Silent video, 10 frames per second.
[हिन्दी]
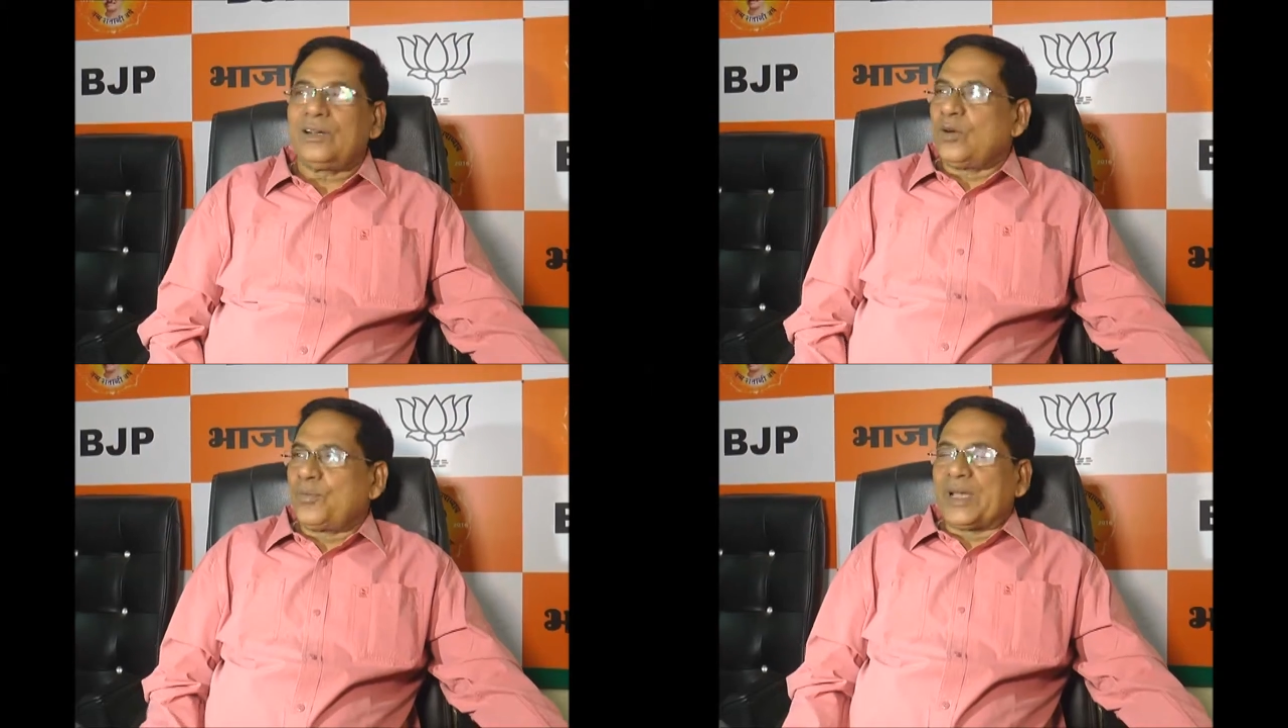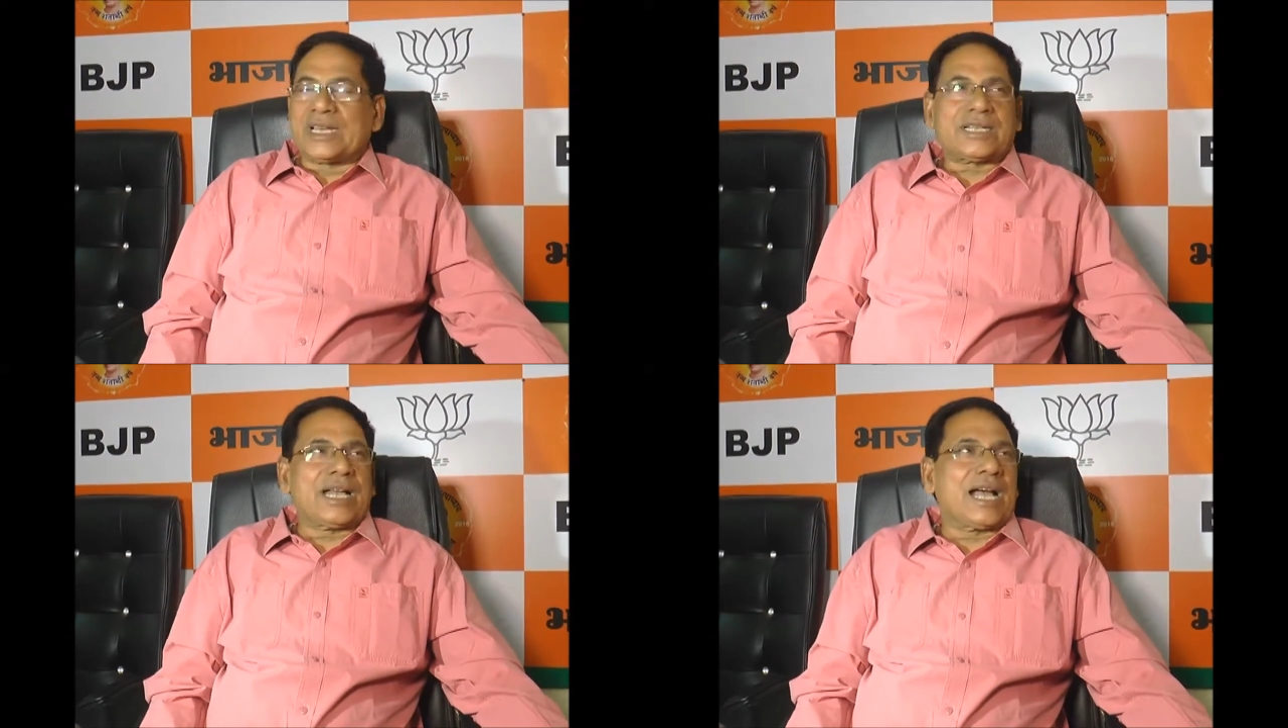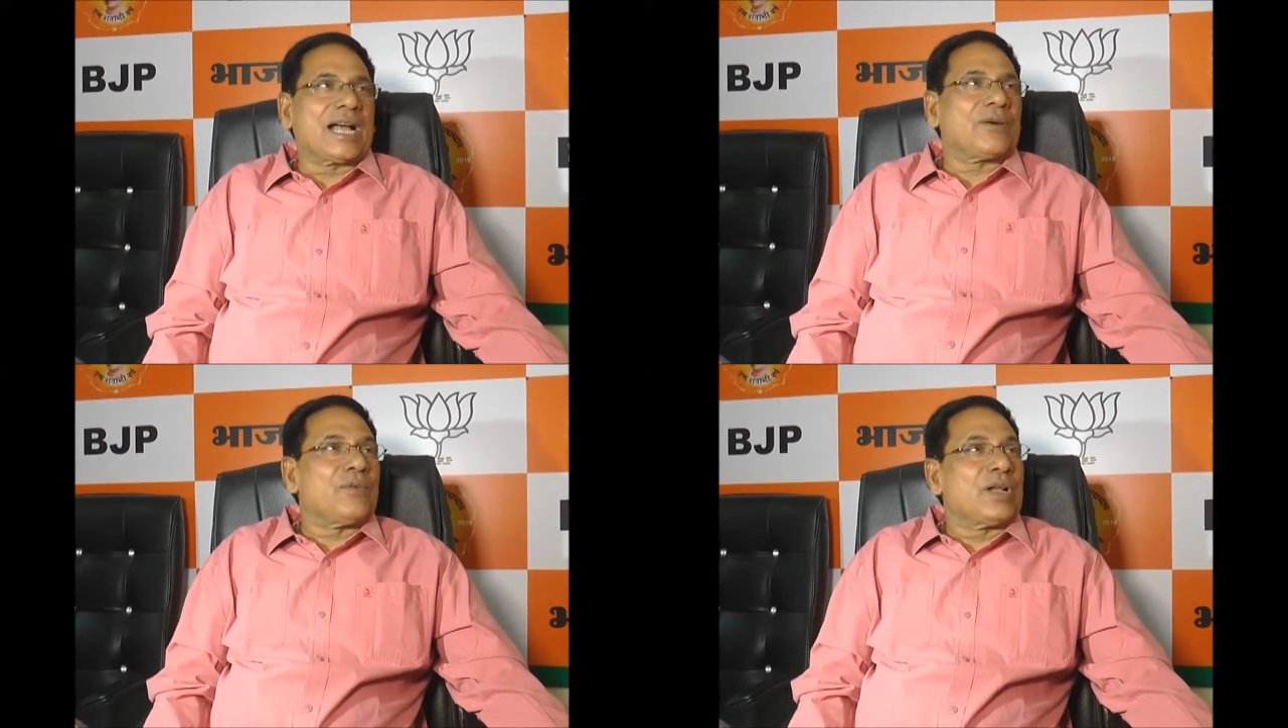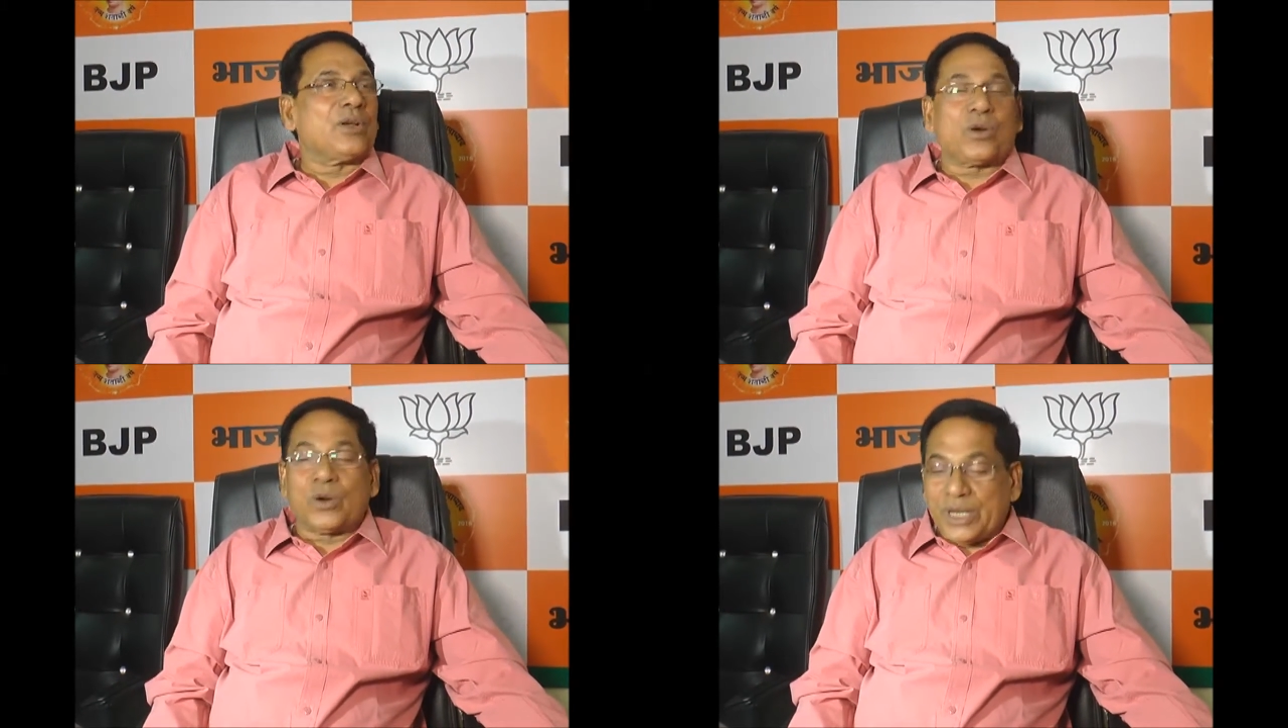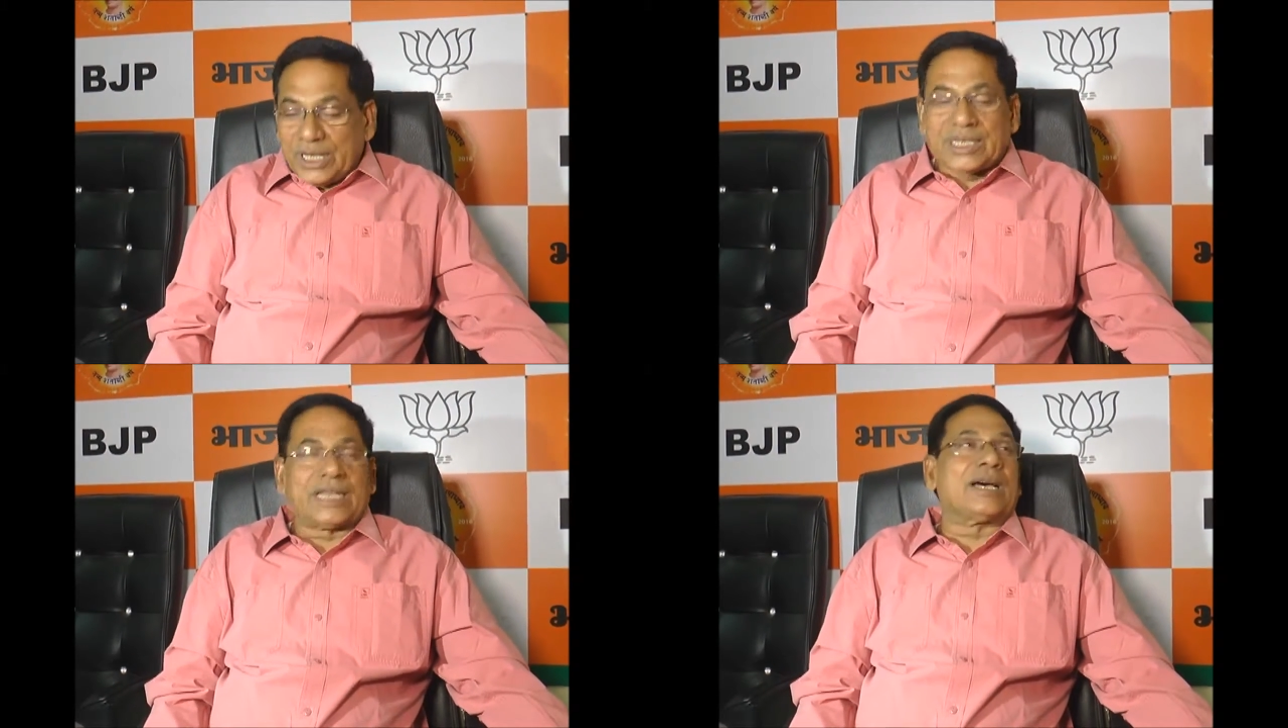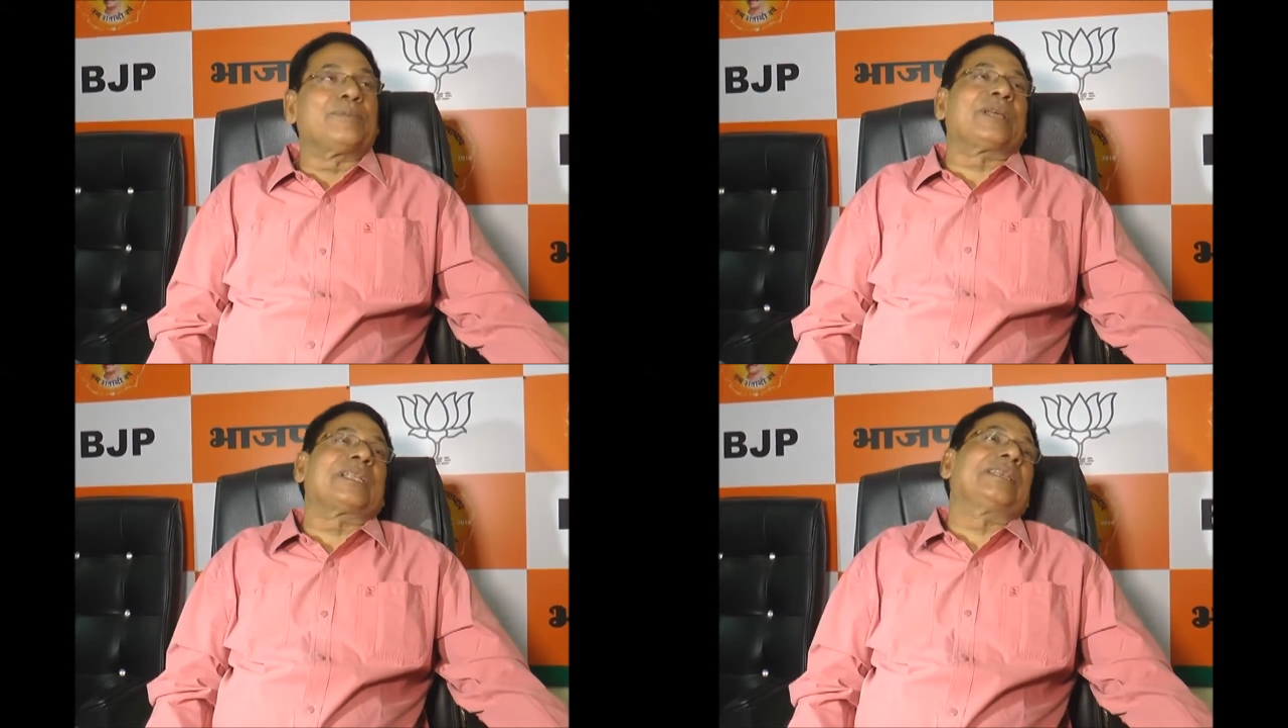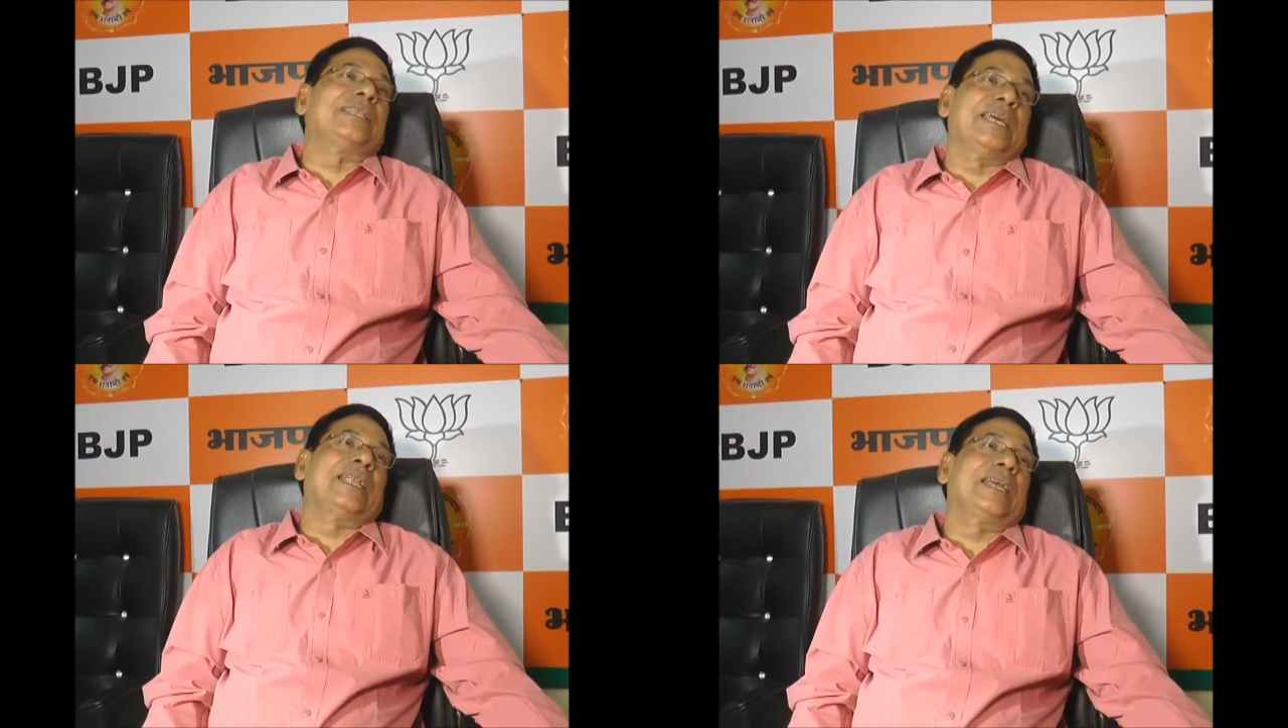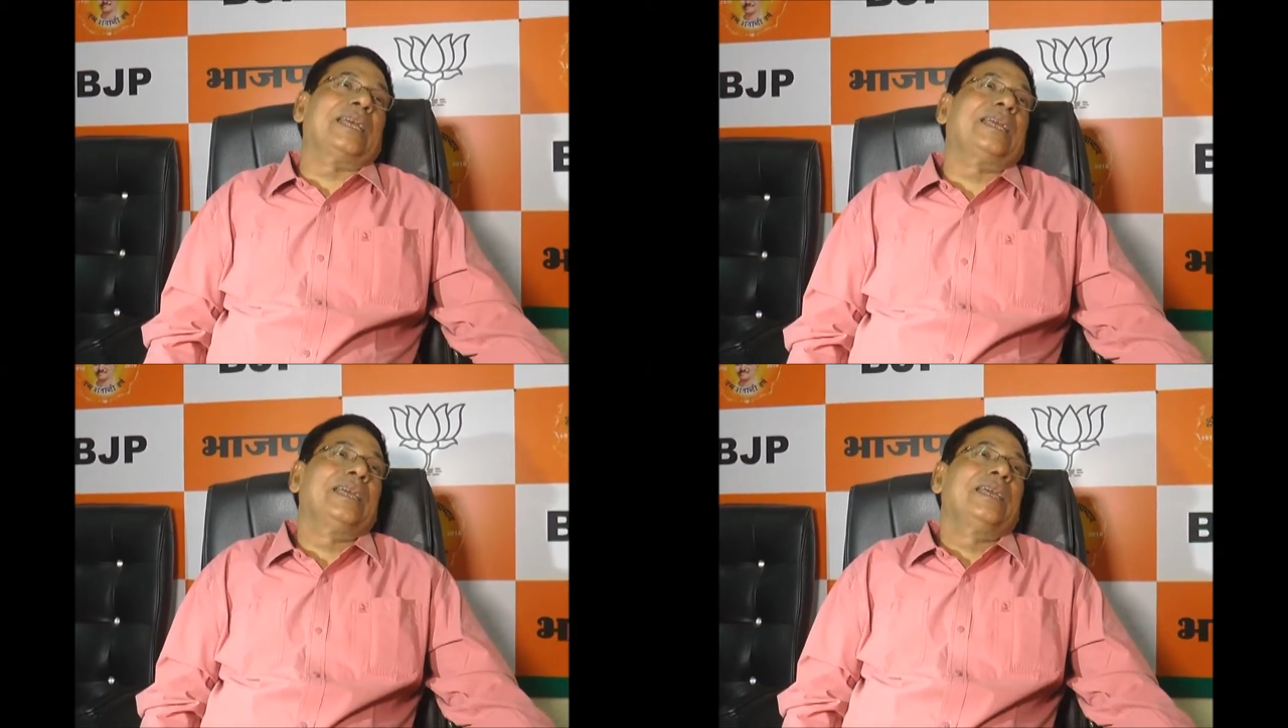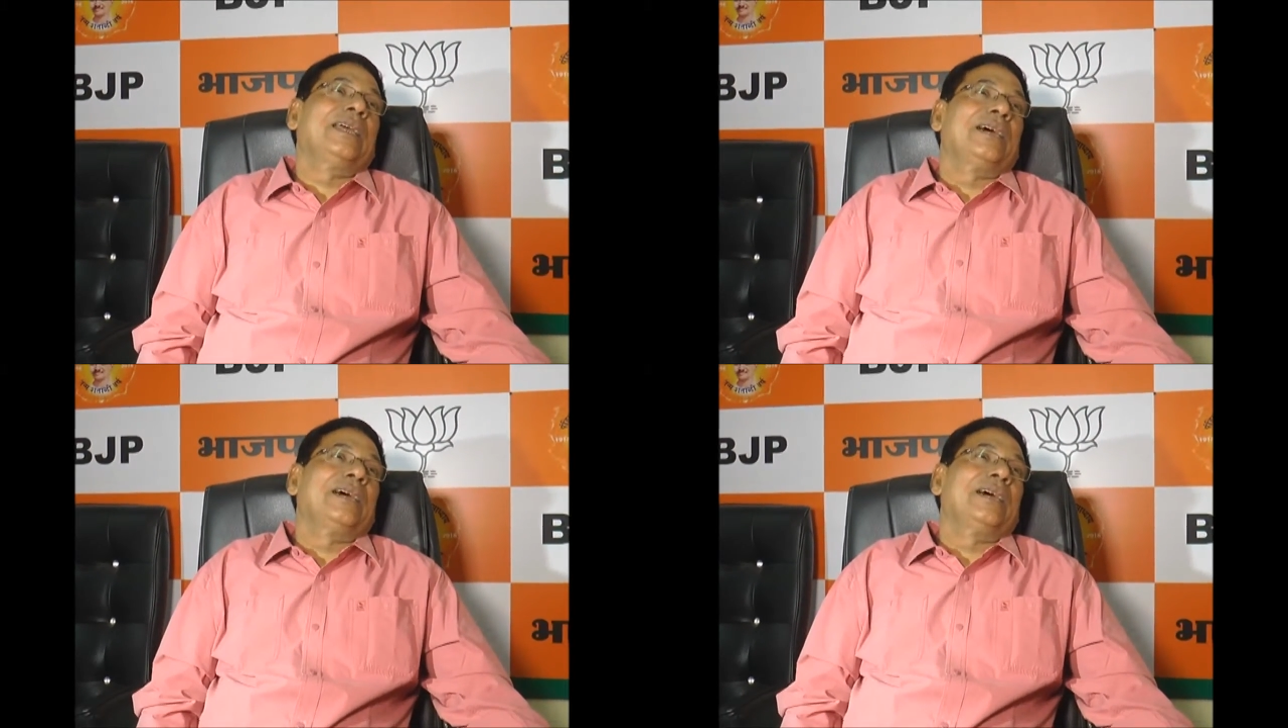है उपेक्षा वालों को ही ज़्यादा हम तरजीह दे रहे हैं